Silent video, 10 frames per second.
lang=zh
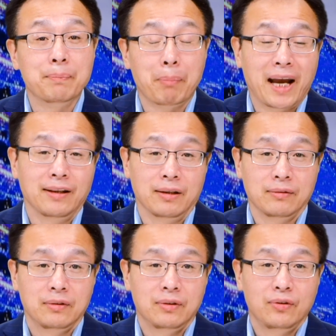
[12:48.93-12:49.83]
白银，
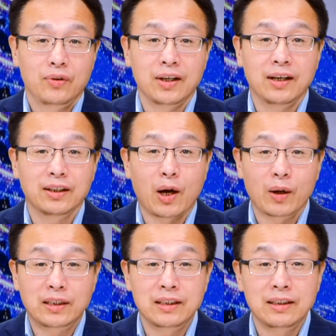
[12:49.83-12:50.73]
得到
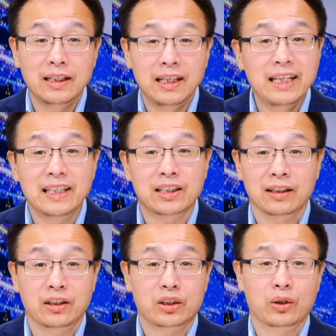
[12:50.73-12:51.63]
了经济利益上
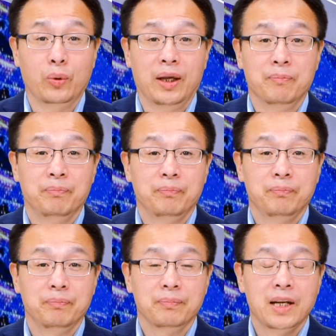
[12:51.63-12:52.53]
的实惠；
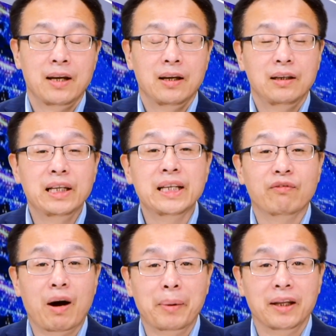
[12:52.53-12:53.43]
另一
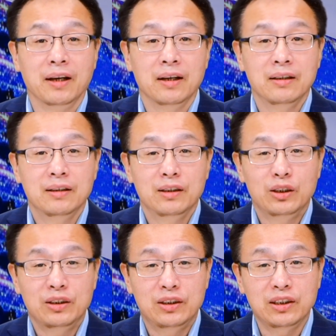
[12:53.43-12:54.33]
方面呢，
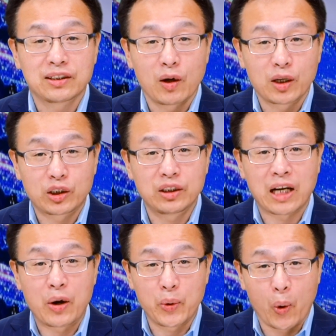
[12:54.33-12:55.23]
制造了市
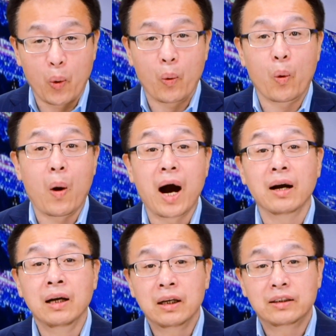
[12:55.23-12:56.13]
场恐慌，
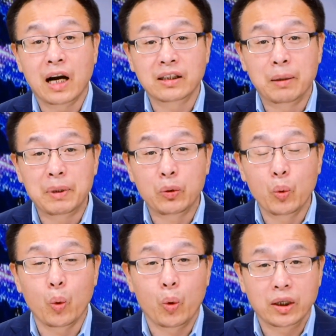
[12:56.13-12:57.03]
让人们的
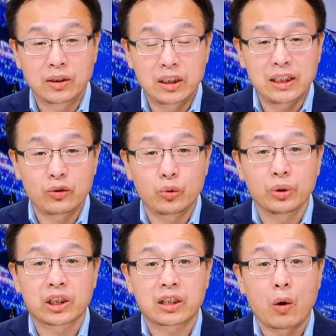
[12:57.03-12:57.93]
怒火继续
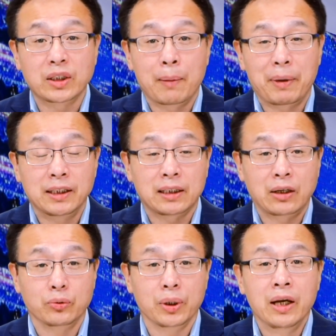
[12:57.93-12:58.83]
烧向北京
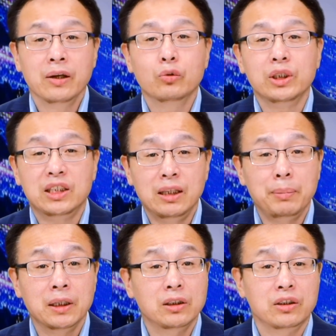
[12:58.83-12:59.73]
当局，对习近
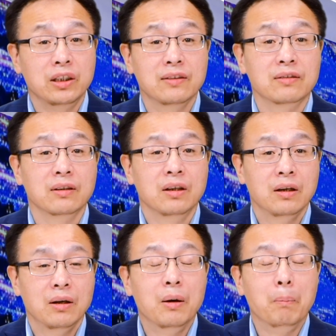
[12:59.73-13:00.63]
平这是一次
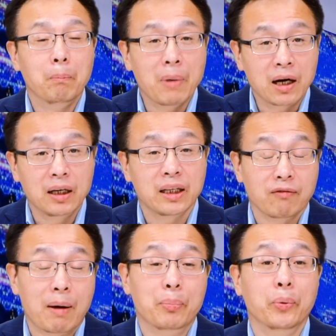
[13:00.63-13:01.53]
猛烈的
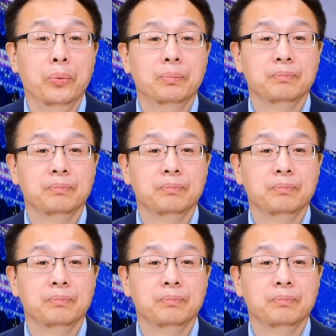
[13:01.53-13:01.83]
反扑。